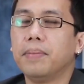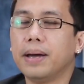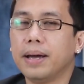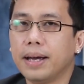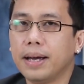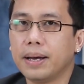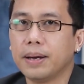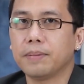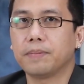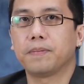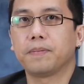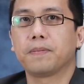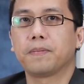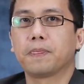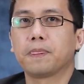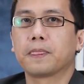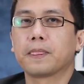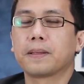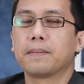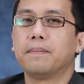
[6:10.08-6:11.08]
beb,
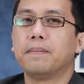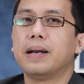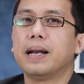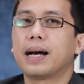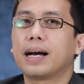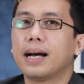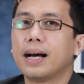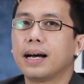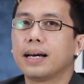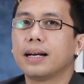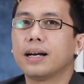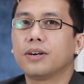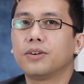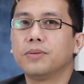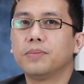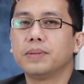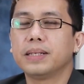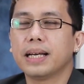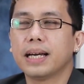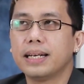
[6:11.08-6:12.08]
belakangan
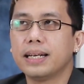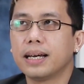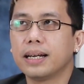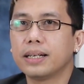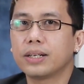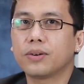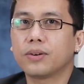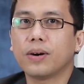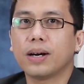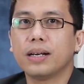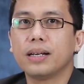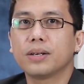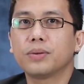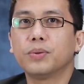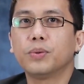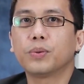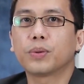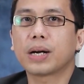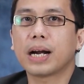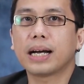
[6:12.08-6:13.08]
aku menyadari kok ada
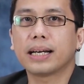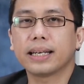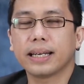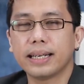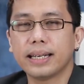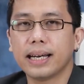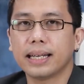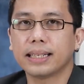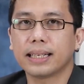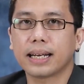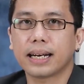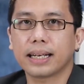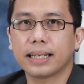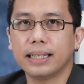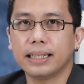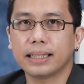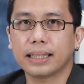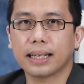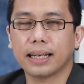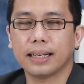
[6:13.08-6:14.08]
kurangnya di antara
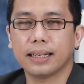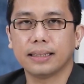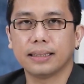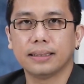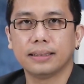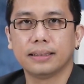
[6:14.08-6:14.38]
kita.